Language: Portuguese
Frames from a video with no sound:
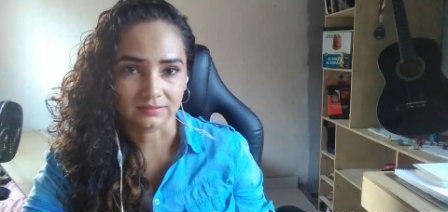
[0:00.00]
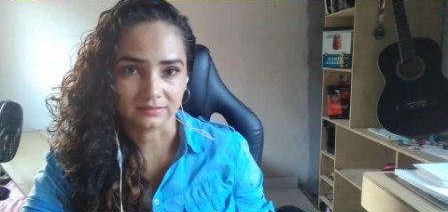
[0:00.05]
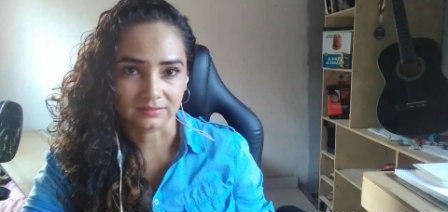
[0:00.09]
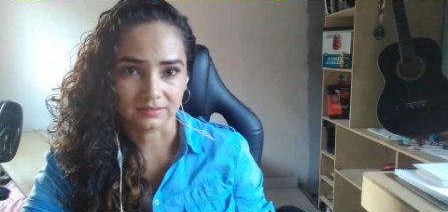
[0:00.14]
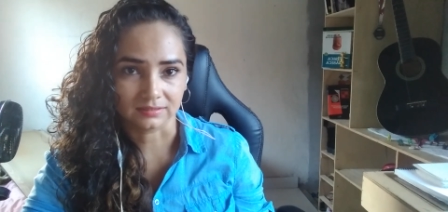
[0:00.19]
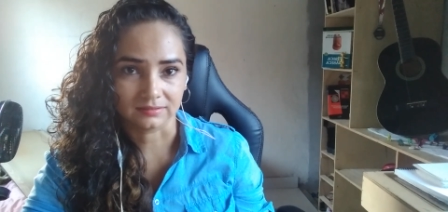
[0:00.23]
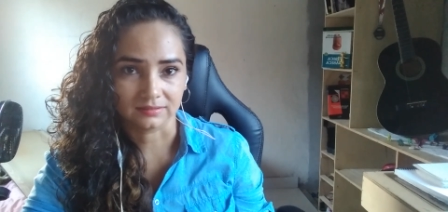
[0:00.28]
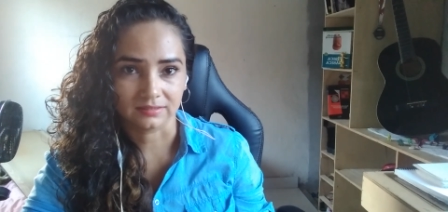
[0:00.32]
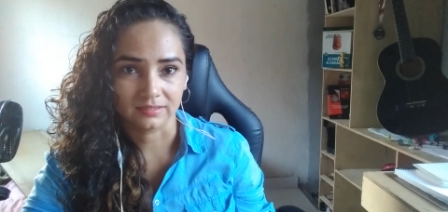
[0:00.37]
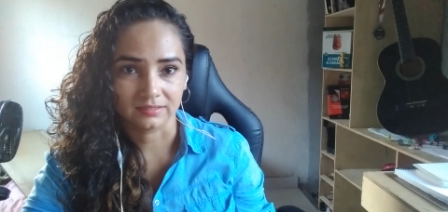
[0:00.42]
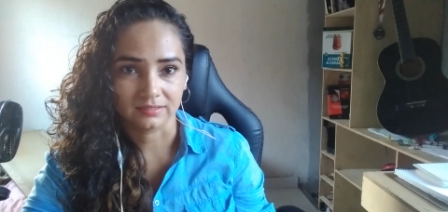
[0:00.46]

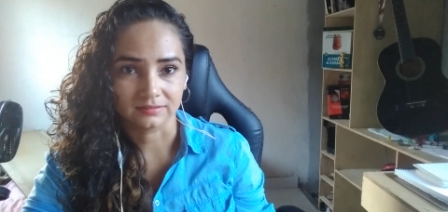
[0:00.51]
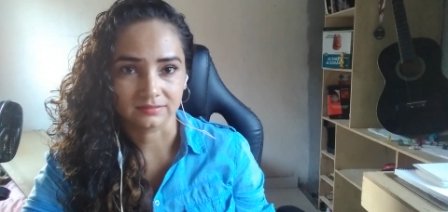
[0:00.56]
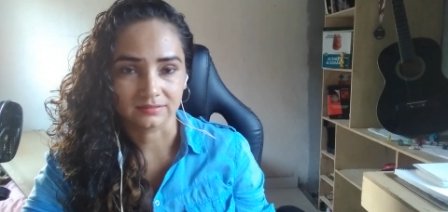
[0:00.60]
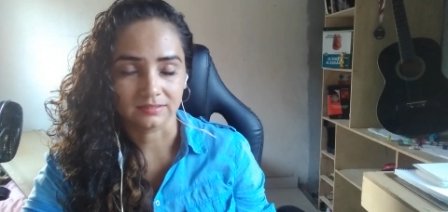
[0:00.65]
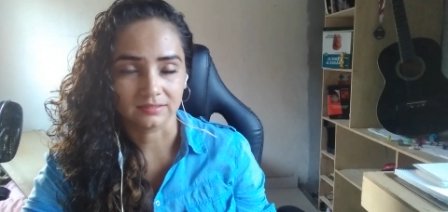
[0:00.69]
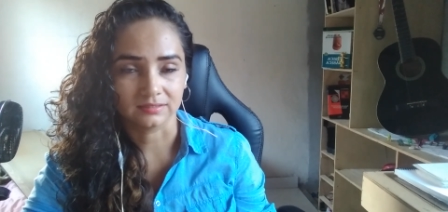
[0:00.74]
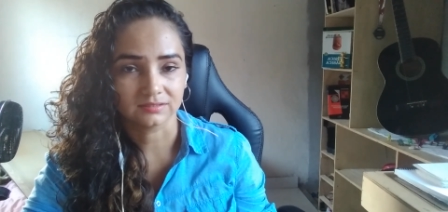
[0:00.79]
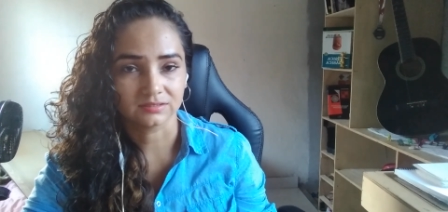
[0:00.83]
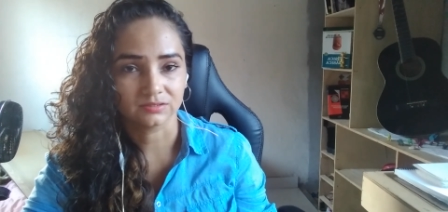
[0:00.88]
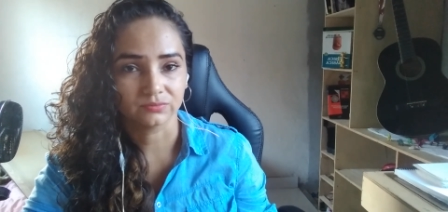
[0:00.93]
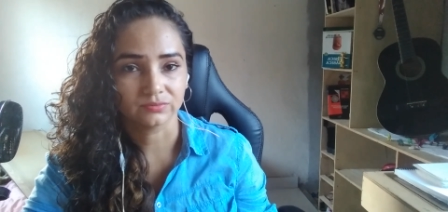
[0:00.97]
cadeias
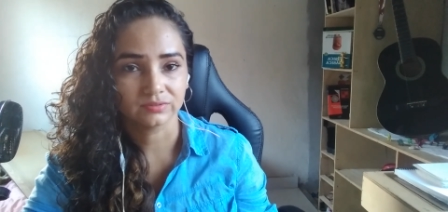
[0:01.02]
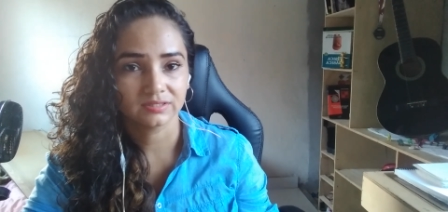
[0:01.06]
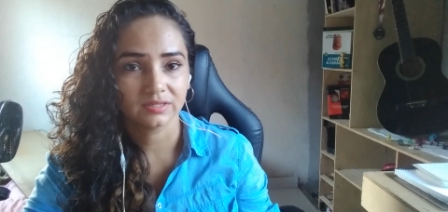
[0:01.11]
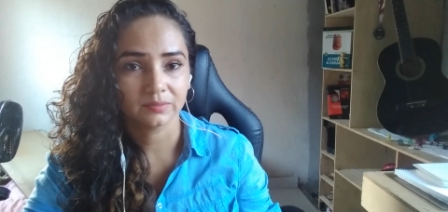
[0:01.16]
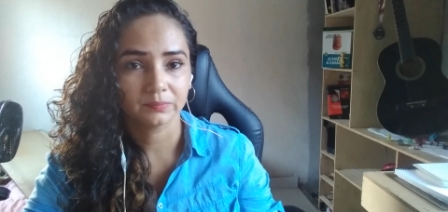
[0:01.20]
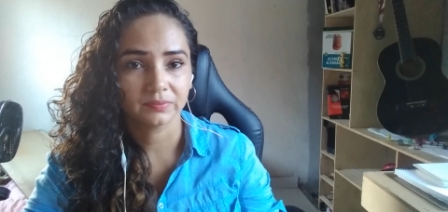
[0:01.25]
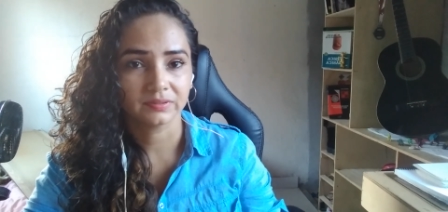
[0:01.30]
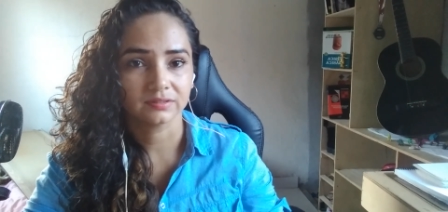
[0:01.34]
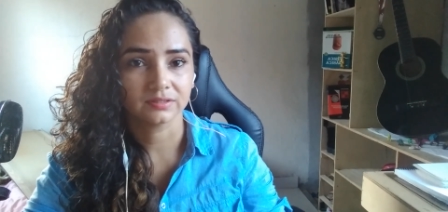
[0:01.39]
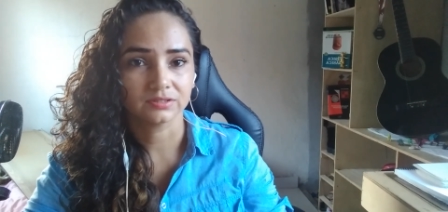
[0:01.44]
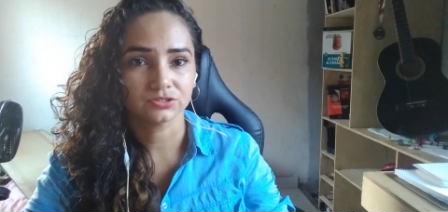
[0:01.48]
elas são
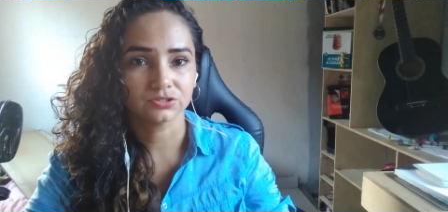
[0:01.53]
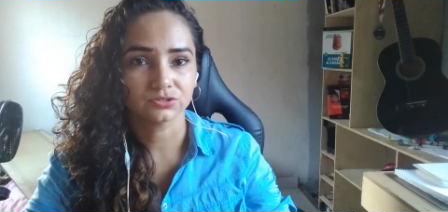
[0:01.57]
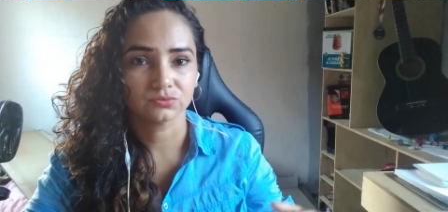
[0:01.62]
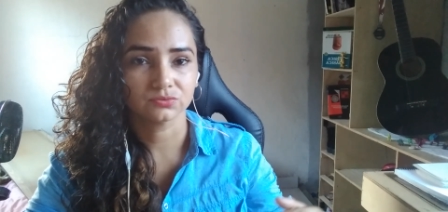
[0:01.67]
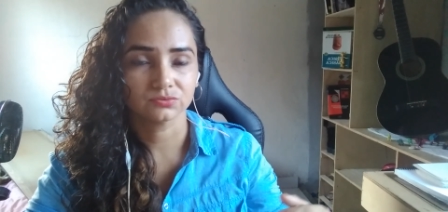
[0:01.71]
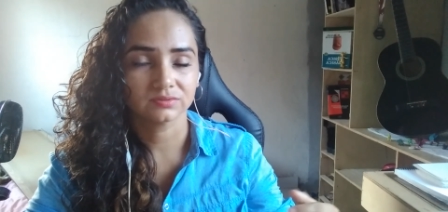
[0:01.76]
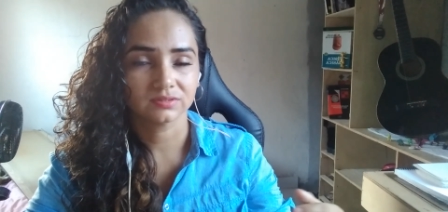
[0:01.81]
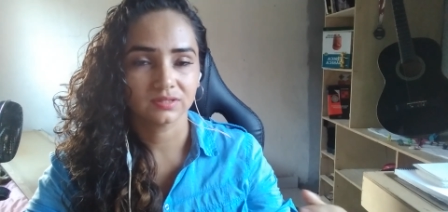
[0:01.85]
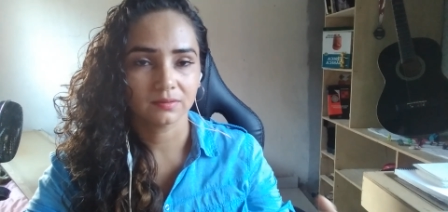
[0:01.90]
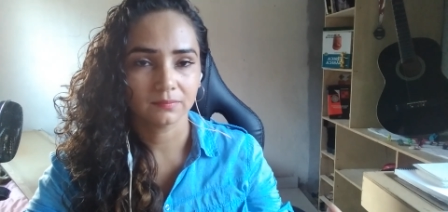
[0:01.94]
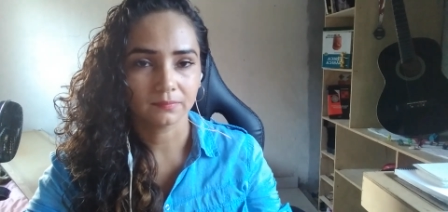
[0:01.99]
independentes do
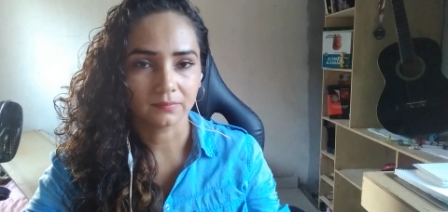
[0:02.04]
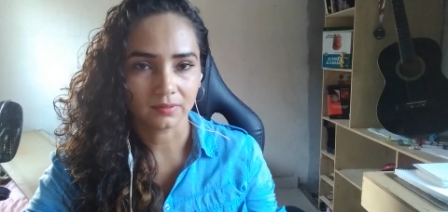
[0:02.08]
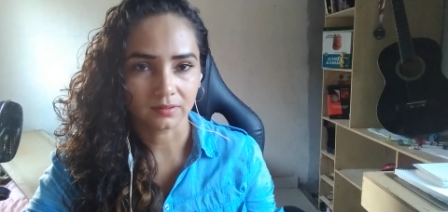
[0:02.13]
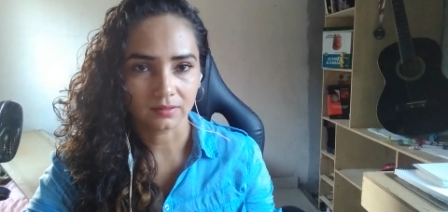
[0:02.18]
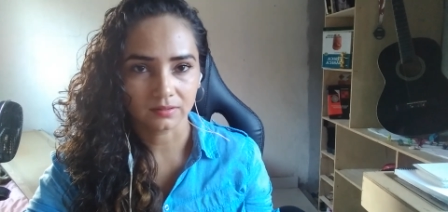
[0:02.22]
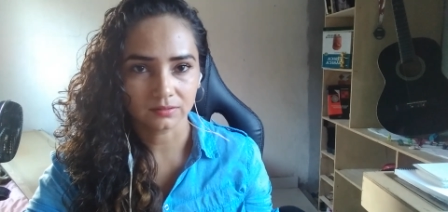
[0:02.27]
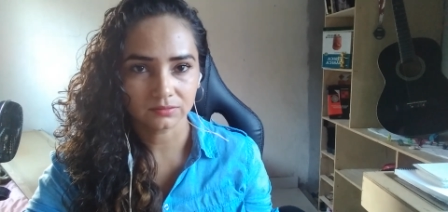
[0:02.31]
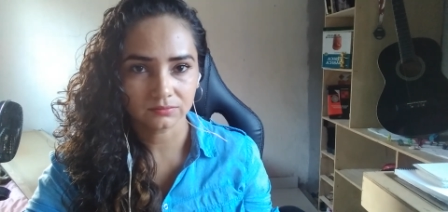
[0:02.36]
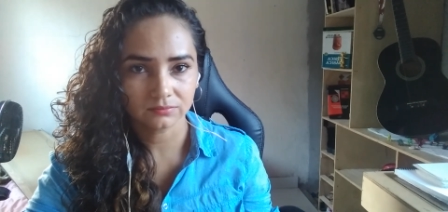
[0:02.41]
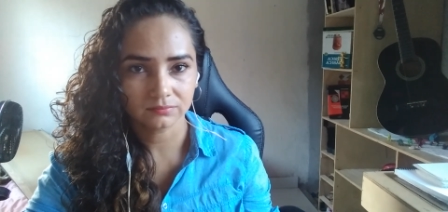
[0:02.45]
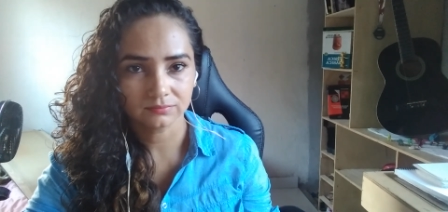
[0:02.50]

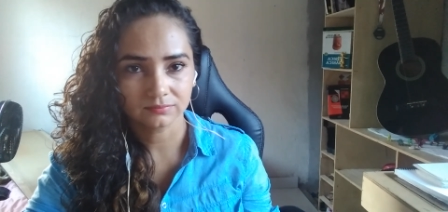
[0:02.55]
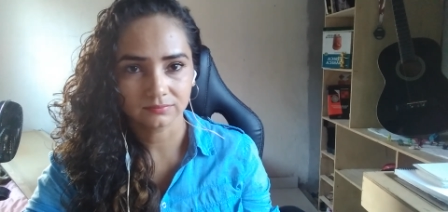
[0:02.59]
tamanho